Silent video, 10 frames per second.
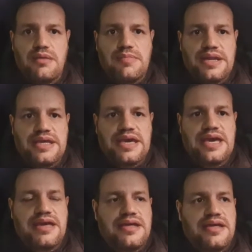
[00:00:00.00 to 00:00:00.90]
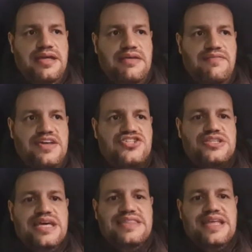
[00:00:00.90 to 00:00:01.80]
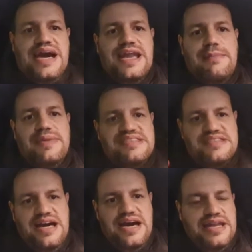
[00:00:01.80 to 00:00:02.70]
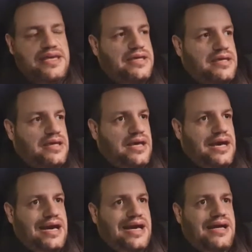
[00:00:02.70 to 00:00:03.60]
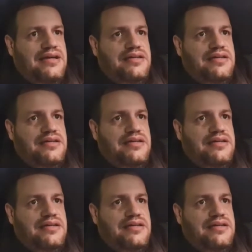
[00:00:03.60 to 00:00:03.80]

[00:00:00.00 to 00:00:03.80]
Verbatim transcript: perché eh, invece di andare a pensare a